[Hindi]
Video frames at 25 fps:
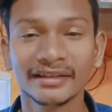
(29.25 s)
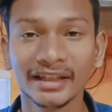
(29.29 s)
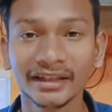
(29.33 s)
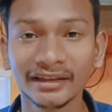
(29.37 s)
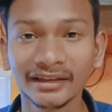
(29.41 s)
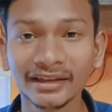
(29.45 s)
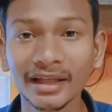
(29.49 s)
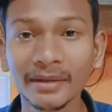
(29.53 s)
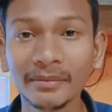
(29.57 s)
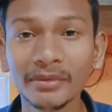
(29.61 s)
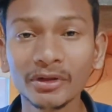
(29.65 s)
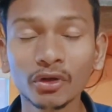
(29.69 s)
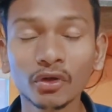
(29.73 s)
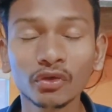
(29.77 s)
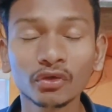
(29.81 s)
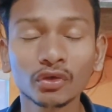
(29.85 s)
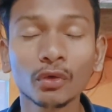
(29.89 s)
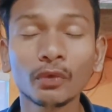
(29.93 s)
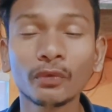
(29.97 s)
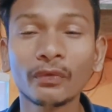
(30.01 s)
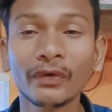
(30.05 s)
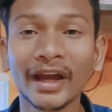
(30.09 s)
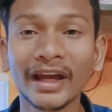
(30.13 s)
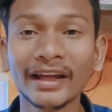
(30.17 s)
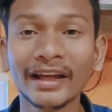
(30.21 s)
जितने भी दोस्तों
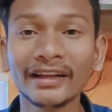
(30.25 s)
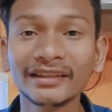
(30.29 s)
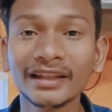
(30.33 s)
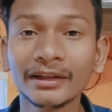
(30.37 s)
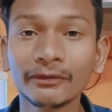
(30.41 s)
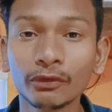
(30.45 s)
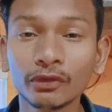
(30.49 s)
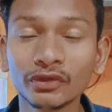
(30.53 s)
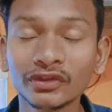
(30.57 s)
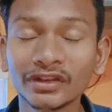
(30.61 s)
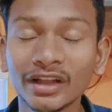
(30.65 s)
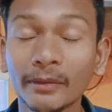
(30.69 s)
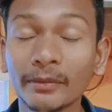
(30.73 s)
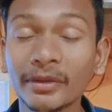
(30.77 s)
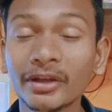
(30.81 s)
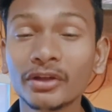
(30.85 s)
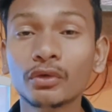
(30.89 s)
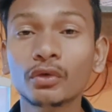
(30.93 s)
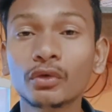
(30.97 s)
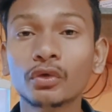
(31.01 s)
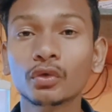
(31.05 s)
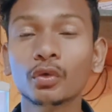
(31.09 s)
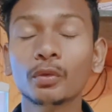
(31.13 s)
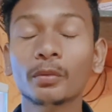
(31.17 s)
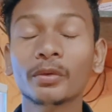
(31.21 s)
तो फैंस है वो सभी
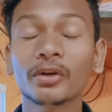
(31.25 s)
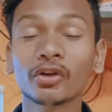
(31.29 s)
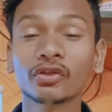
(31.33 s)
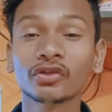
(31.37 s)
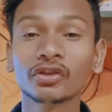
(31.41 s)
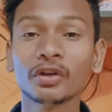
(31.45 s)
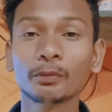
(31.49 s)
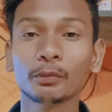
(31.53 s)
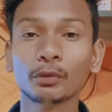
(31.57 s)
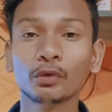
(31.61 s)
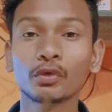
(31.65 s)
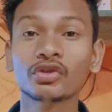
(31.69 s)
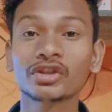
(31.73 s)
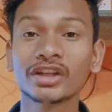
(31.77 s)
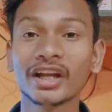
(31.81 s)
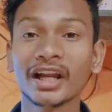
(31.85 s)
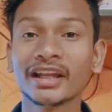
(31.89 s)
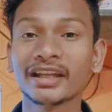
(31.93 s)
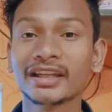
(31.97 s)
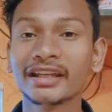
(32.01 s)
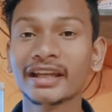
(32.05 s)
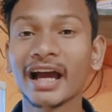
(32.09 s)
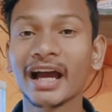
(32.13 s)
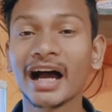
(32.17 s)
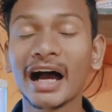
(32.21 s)
यूट्यूबरों से पूछ रहे
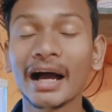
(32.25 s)
हैं कि